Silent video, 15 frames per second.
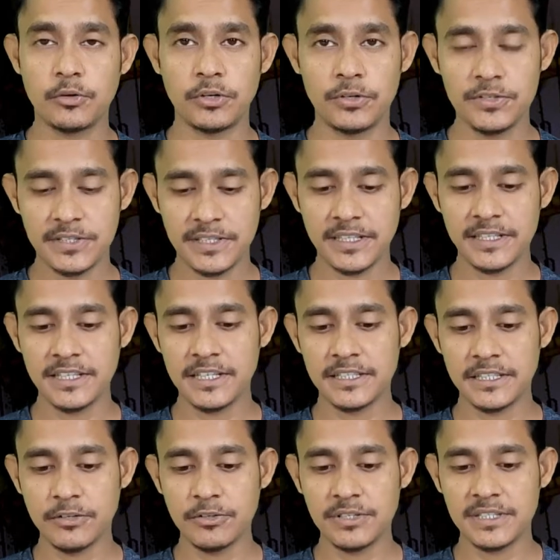করা হয়েছে
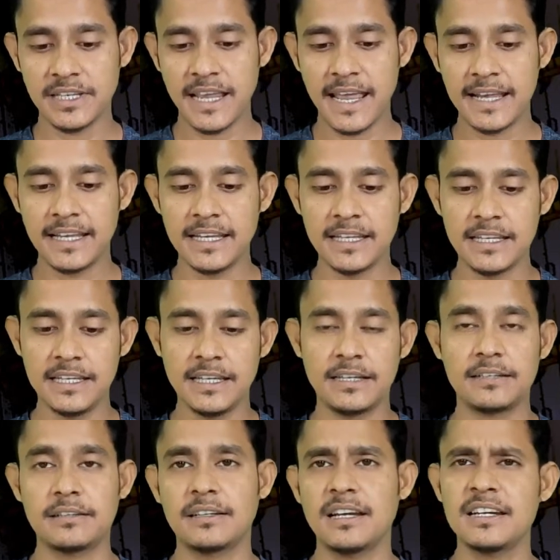সেটা হচ্ছে হ্যাগিং গিয়ার
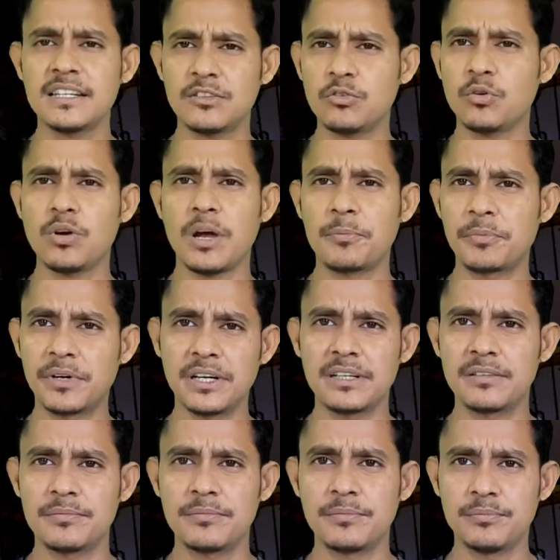এটা তো আপগ্রেড
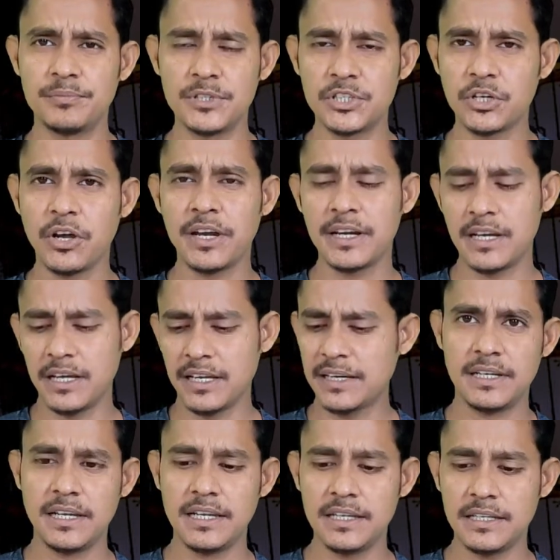বিষয় না
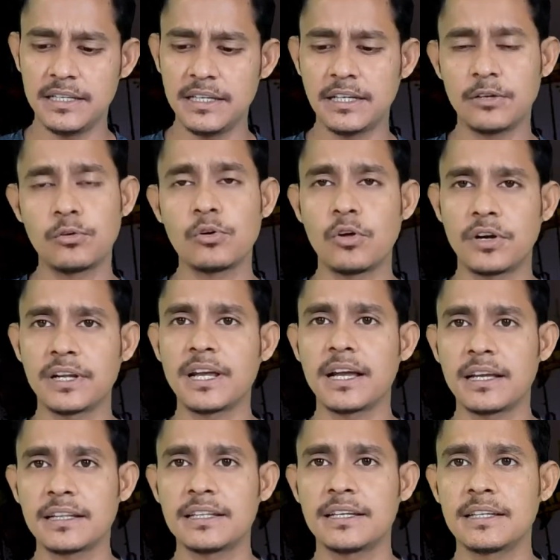এই গিয়ারগুলো অনেক
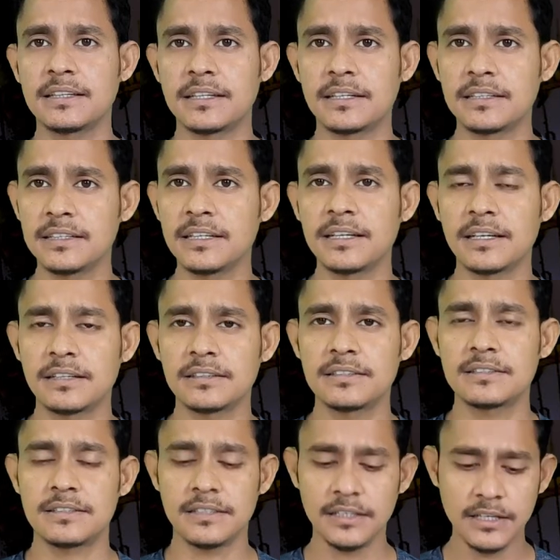আগে থেকে তারা দিয়ে
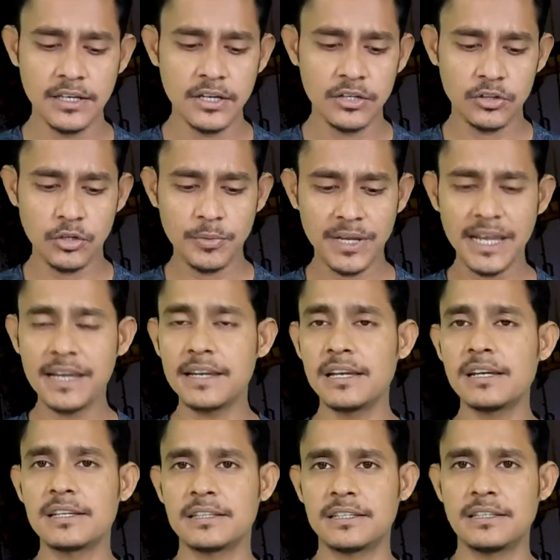রাখতেছে তবে এই
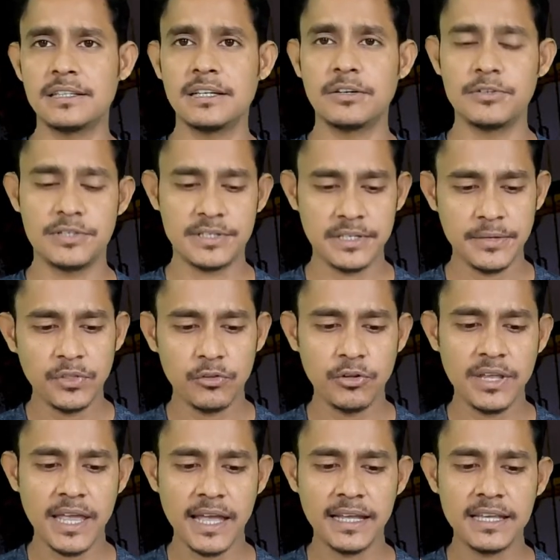রিলটাতে দেয়া হয়েছে তো
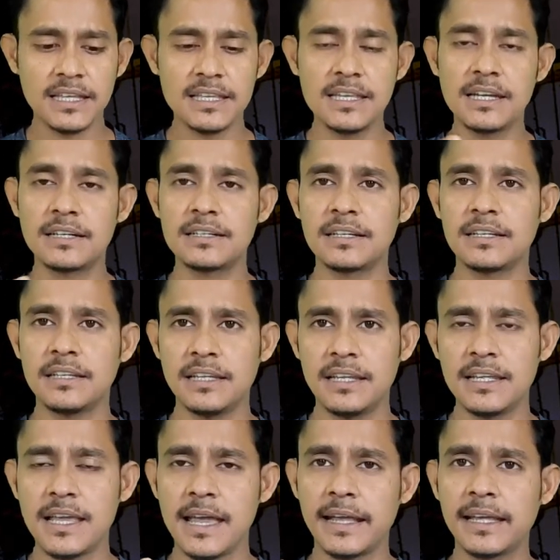এই হ্যাগিং গিয়ারটা কি এই
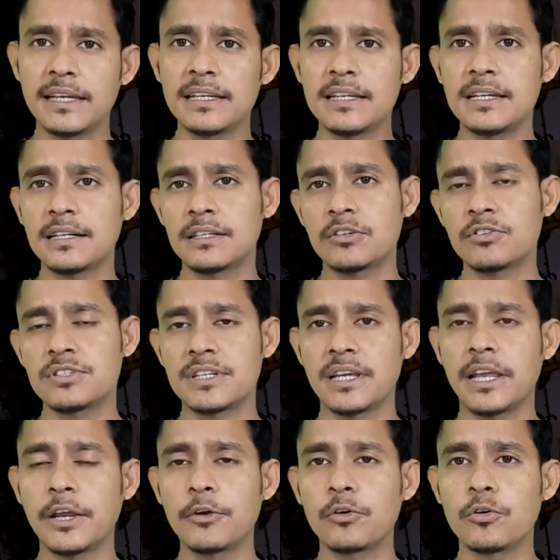হ্যাগেন গিয়ারটা হচ্ছে
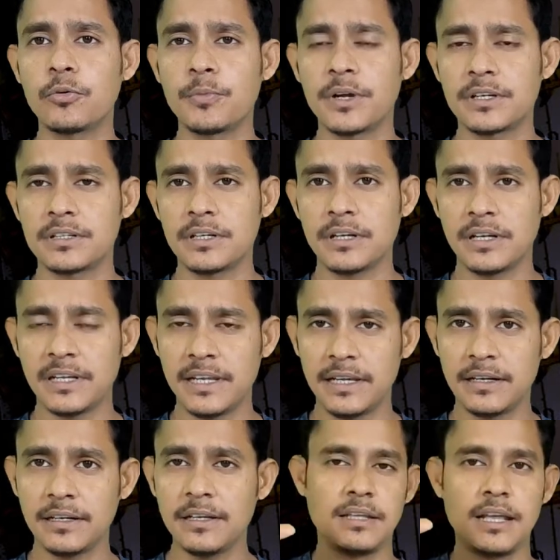এরকম একটা
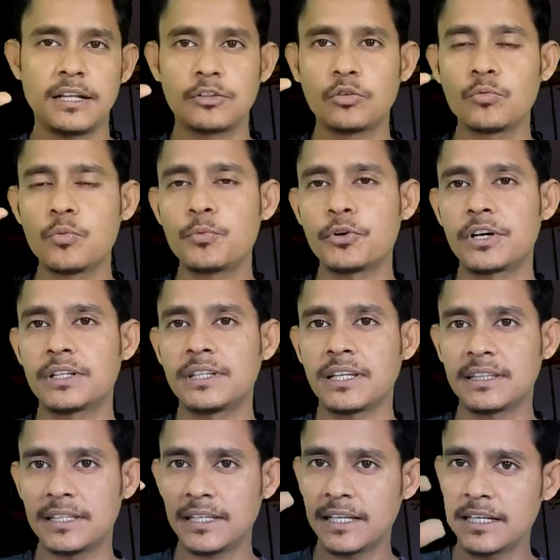গিয়ার একদম উপরের দাঁত
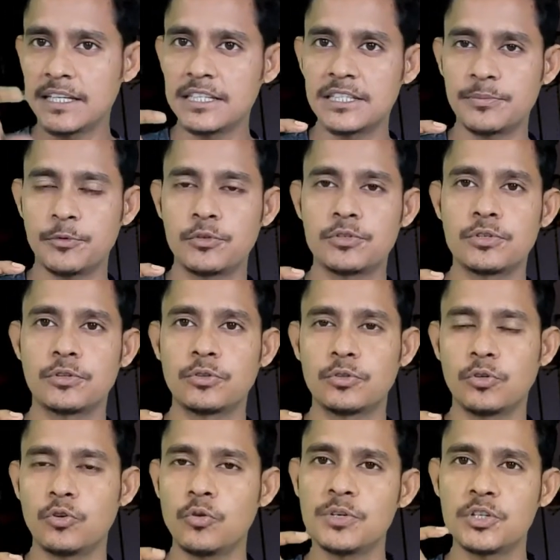থেকে নিচ পর্যন্ত
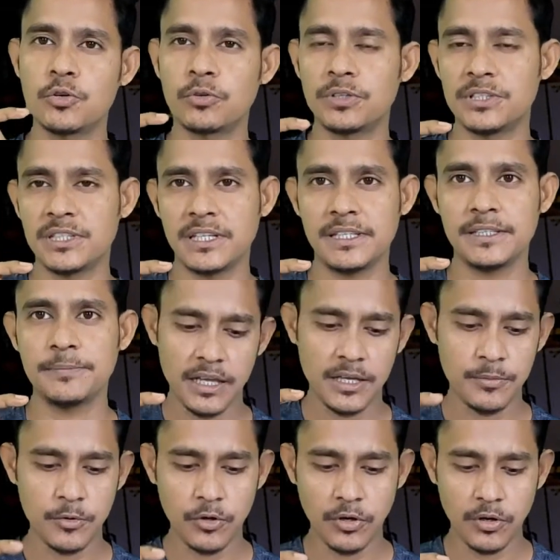খুবই শক্তিশালী
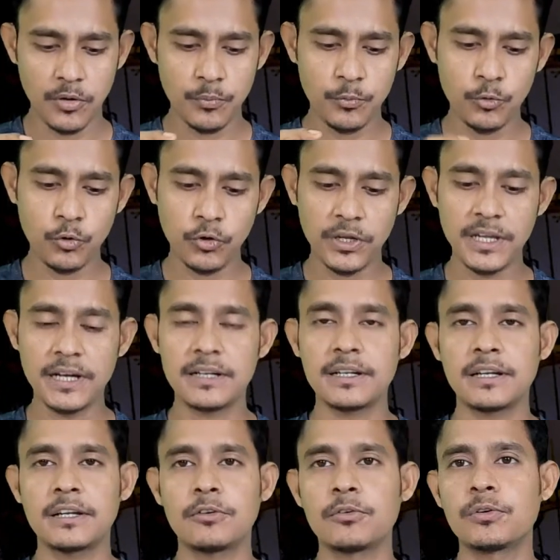এবং পুরো
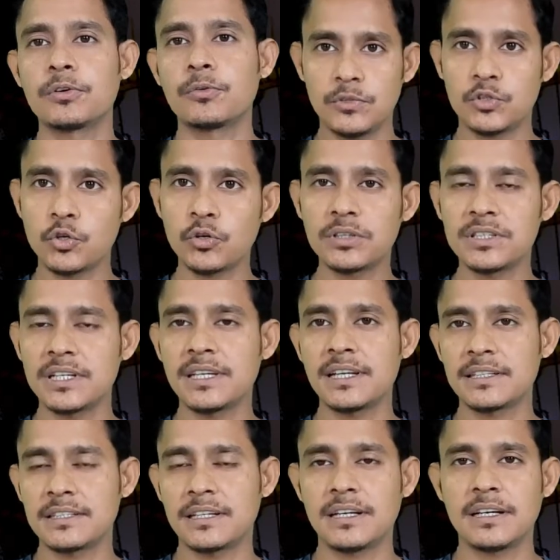গিয়ারটাকে শক্তিশালী
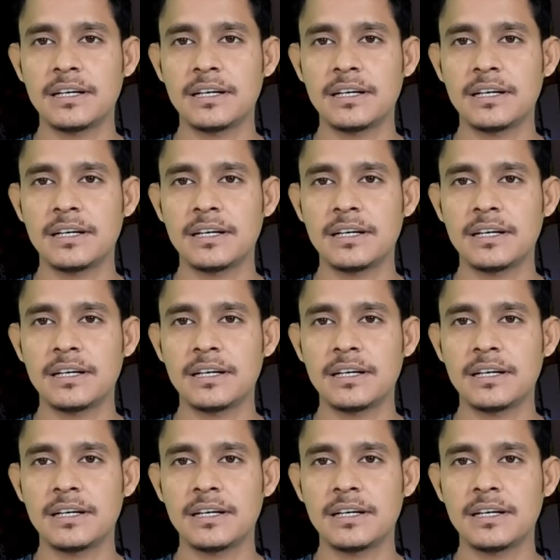একটা